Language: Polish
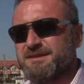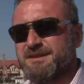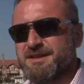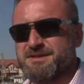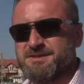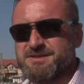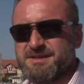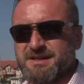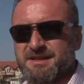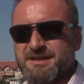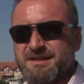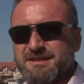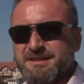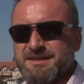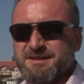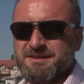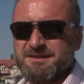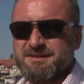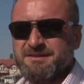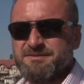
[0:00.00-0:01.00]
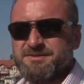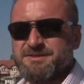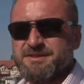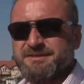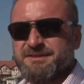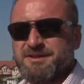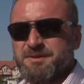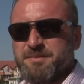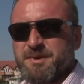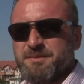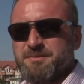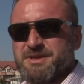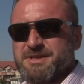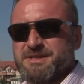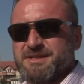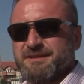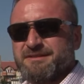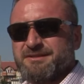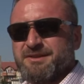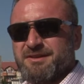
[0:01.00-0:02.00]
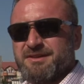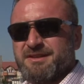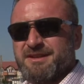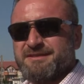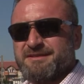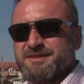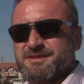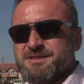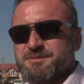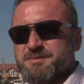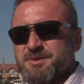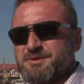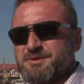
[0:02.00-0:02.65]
Także wszystko pomyślnie, zgodnie z naszymi